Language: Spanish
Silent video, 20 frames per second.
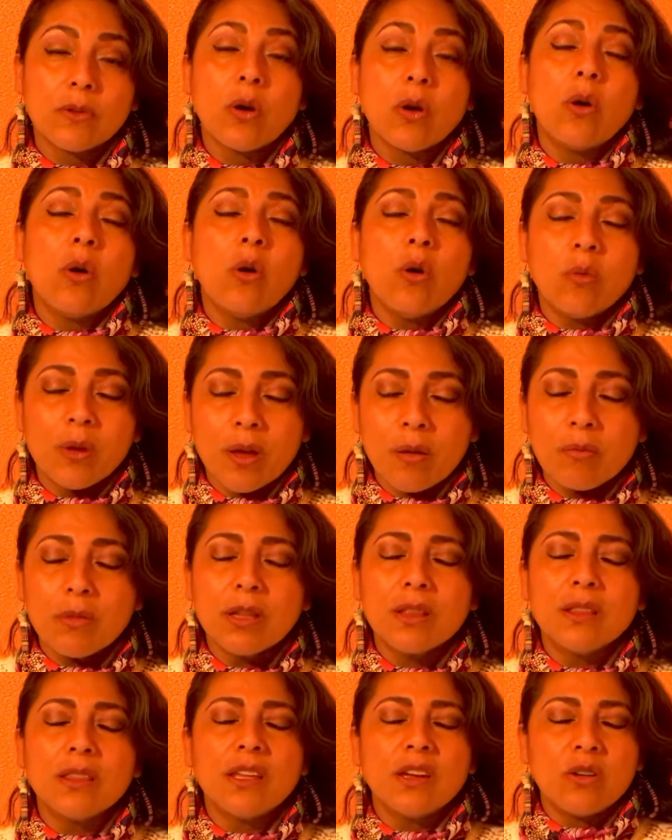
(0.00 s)

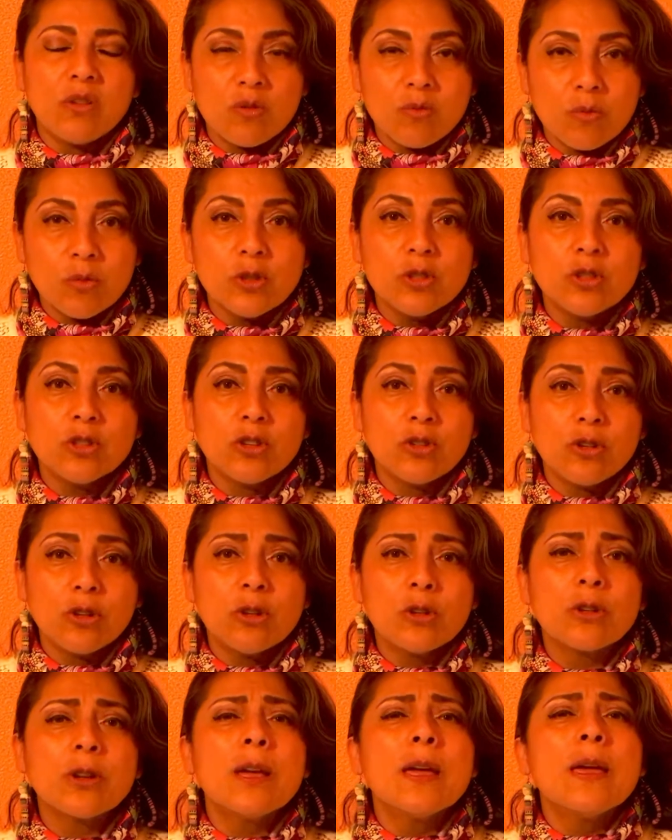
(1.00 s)
Obviamente con mucho
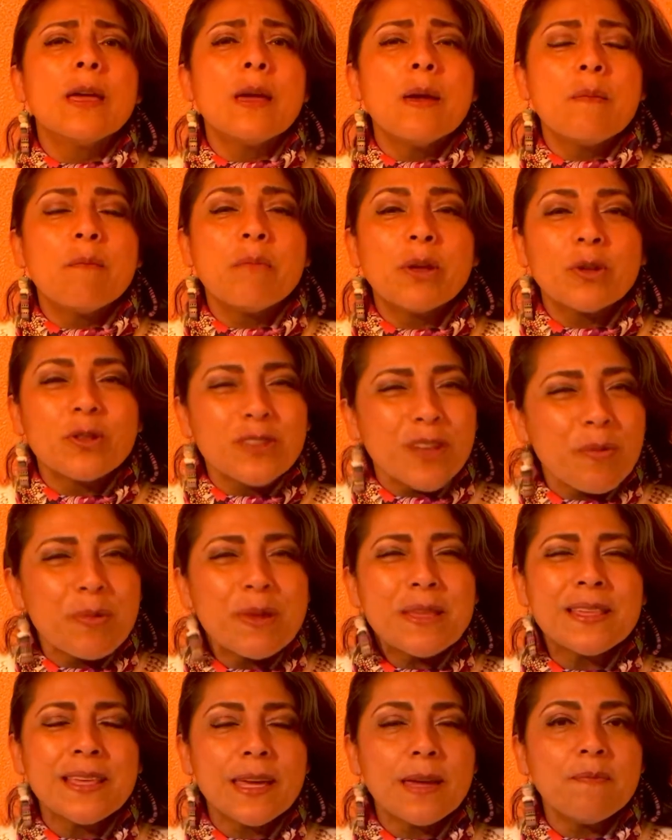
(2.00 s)
dolor. Pero ¿sabes
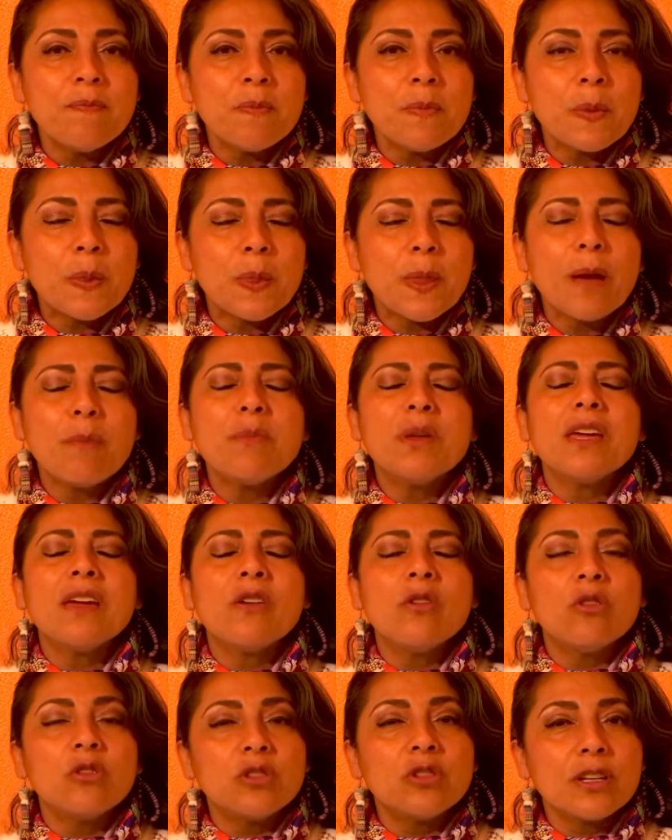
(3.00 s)
qué? También
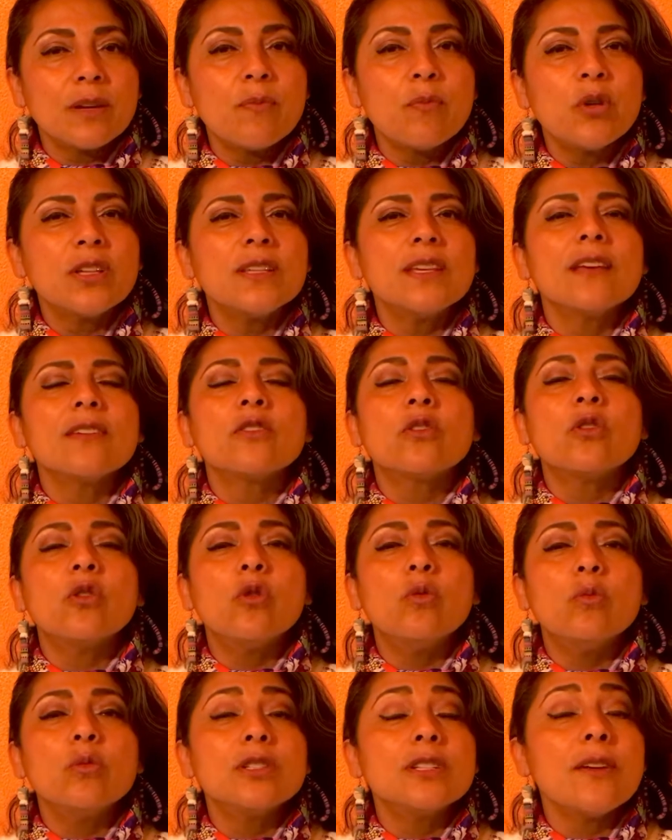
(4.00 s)
encontré poesías con
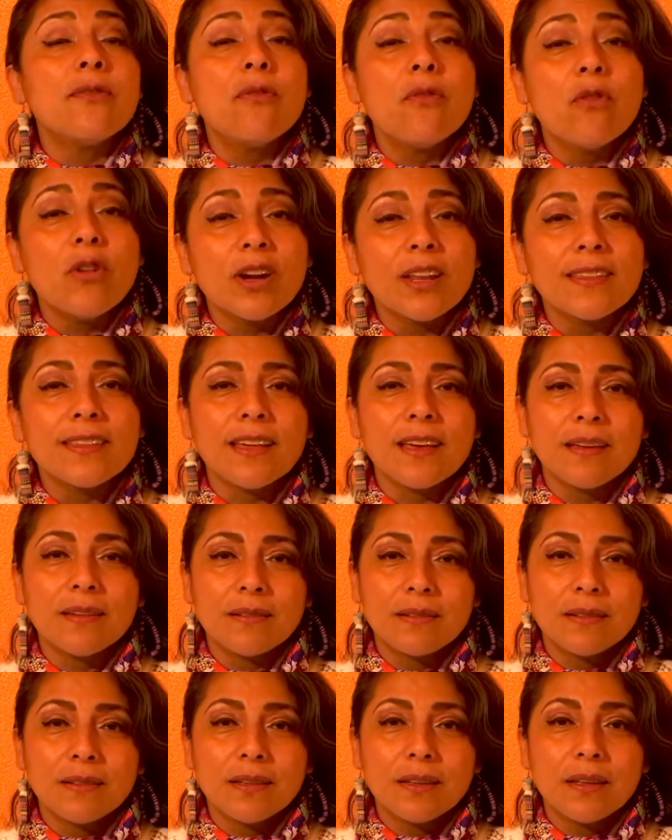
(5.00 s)
mucha fuerza,
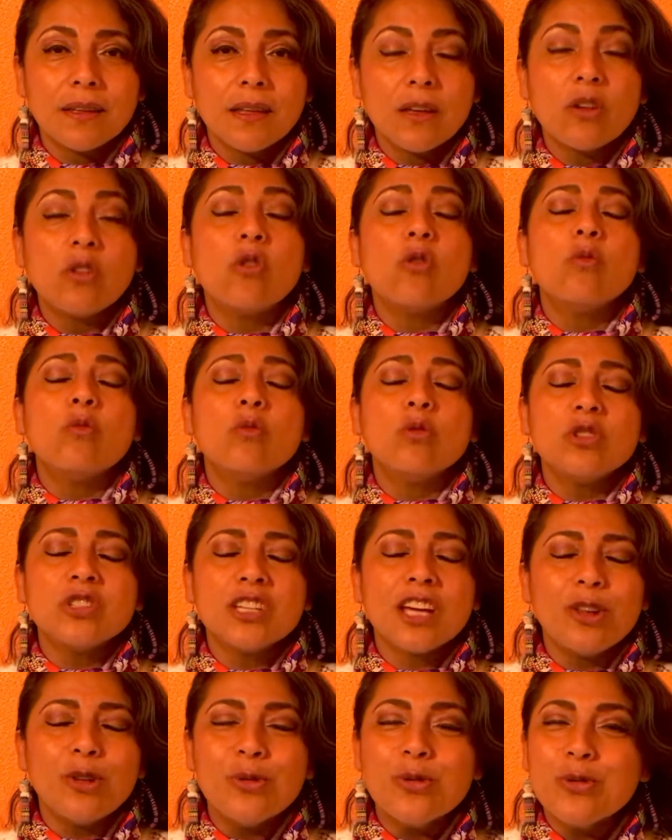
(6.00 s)
con mucha
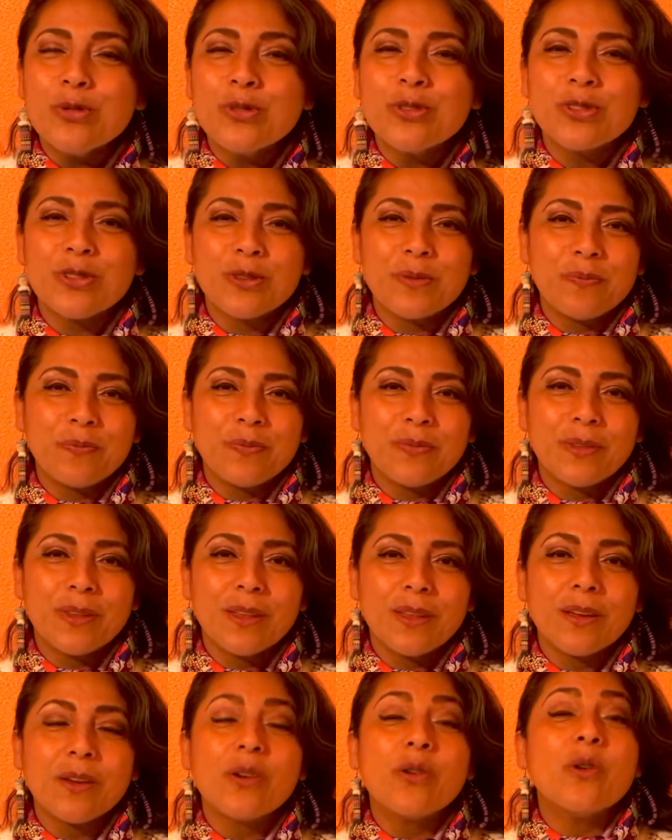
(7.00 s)
luz
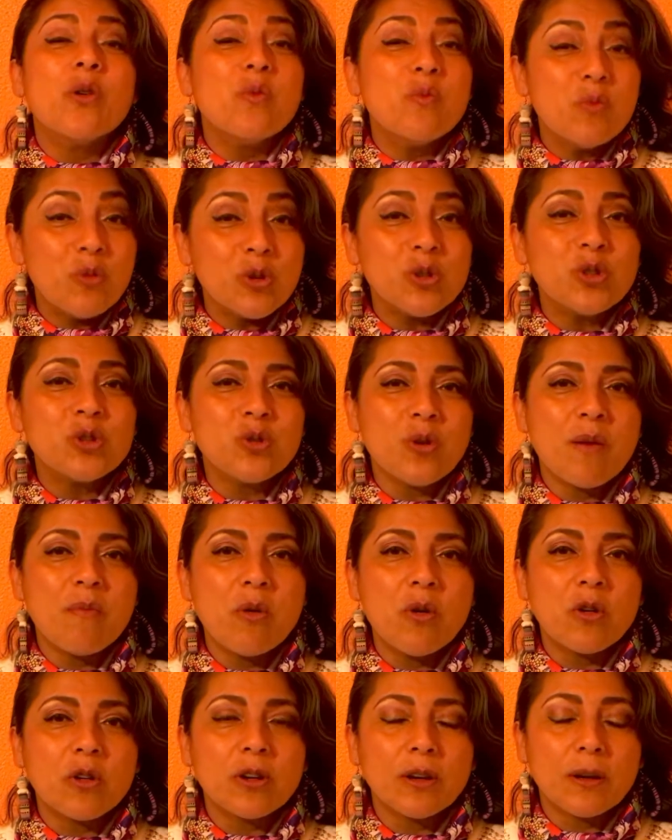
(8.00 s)
con mucho
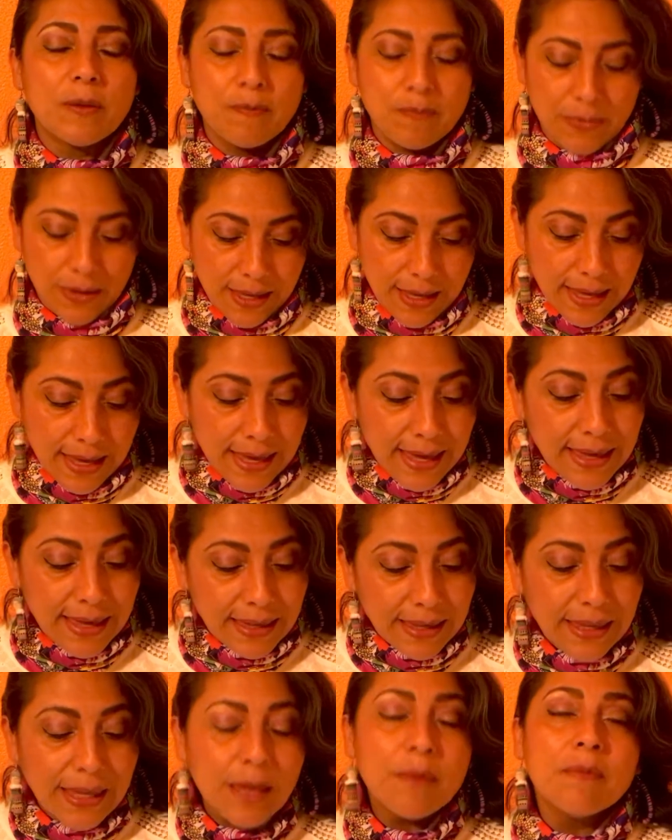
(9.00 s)
amor.
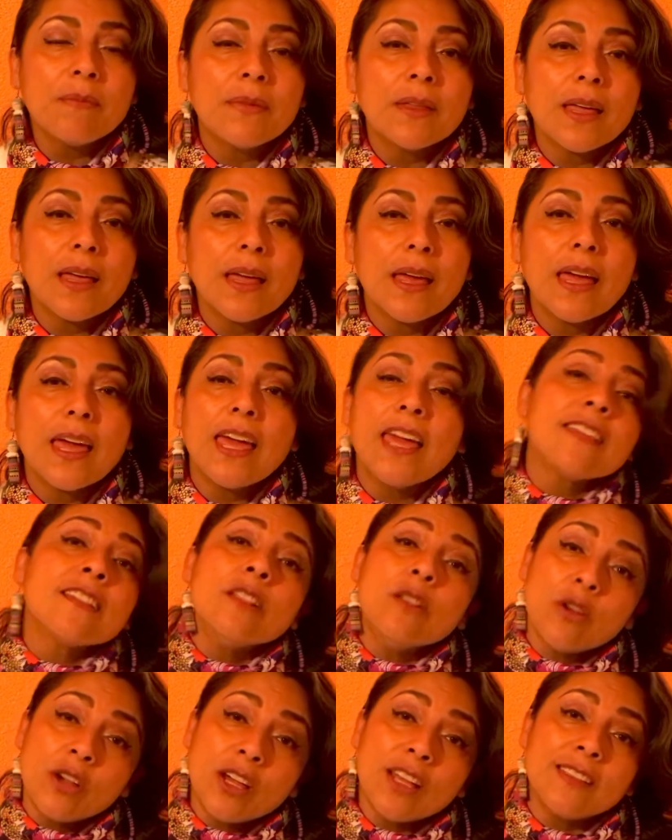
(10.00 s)
Y es
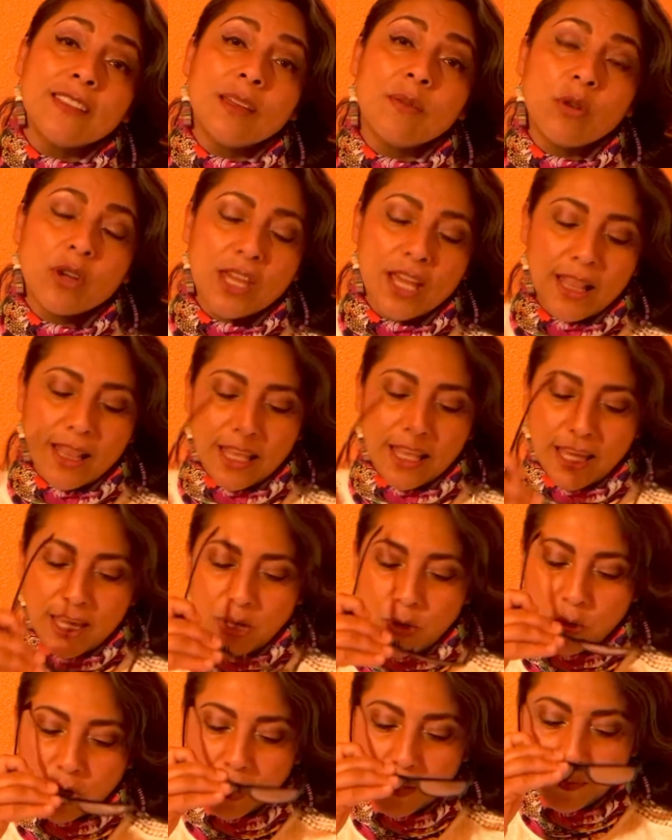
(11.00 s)
lo que te voy a leer
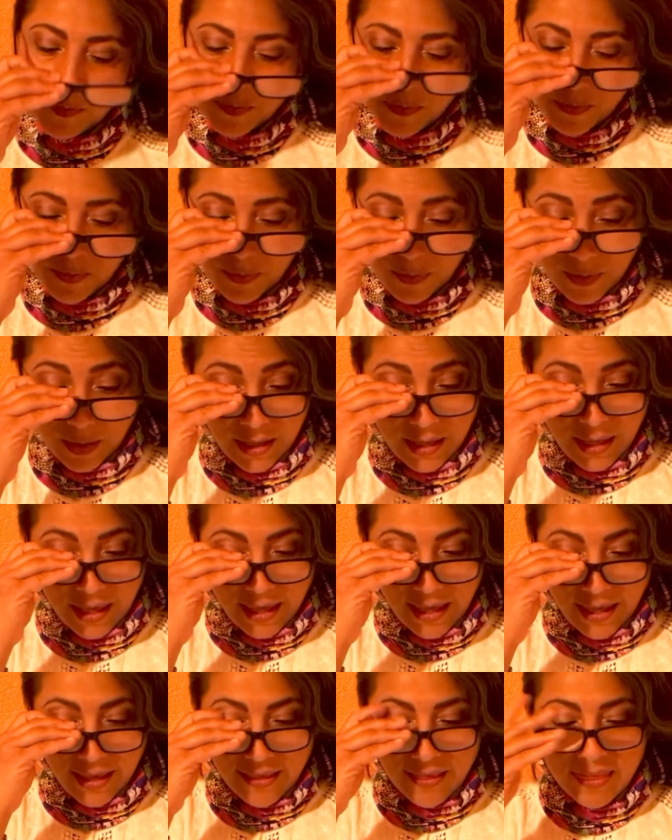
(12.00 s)
hoy,
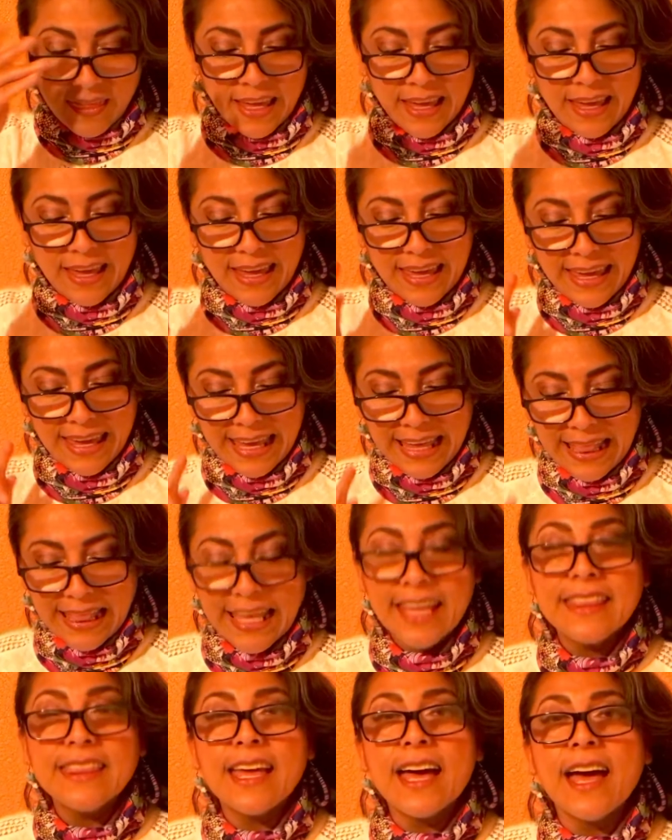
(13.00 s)
de
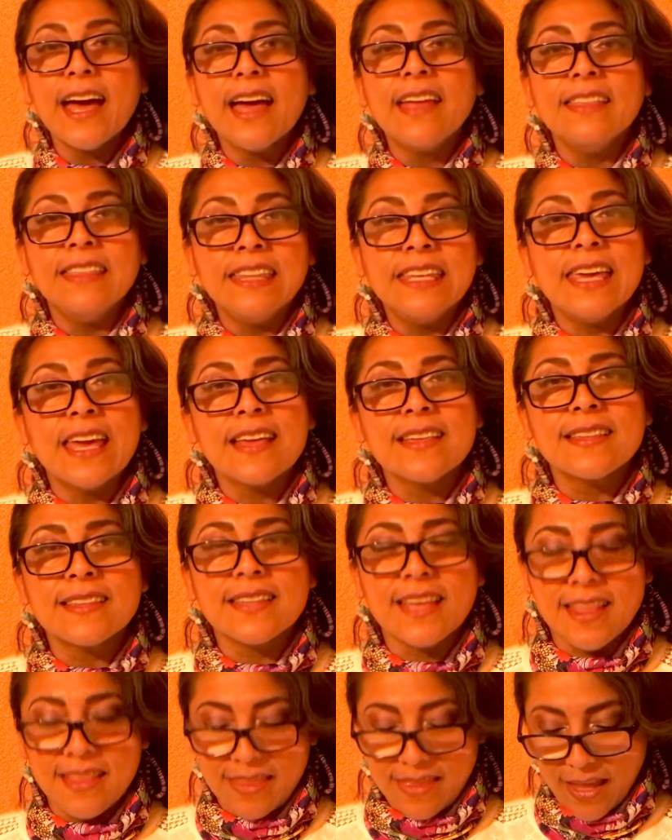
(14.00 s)
Elena Díaz
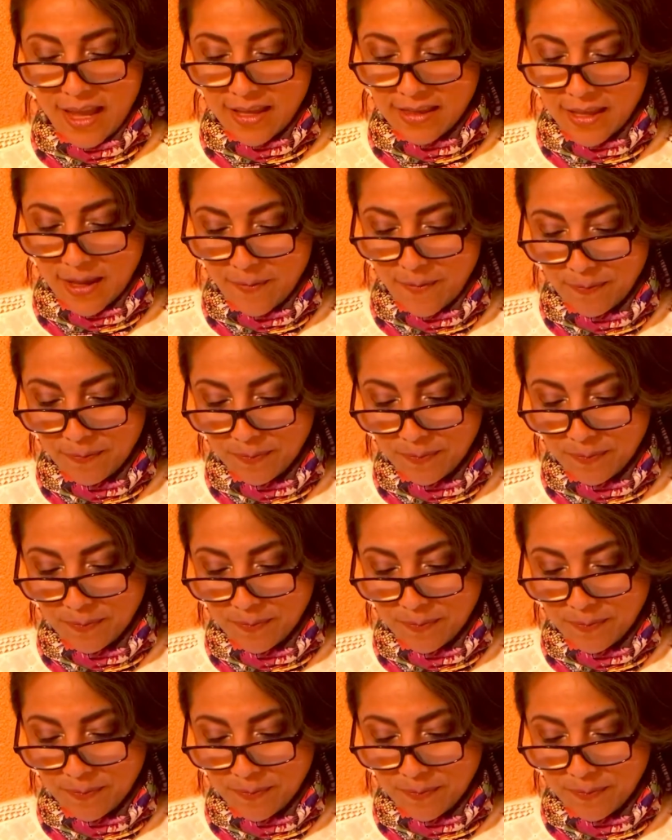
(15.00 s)
Santana.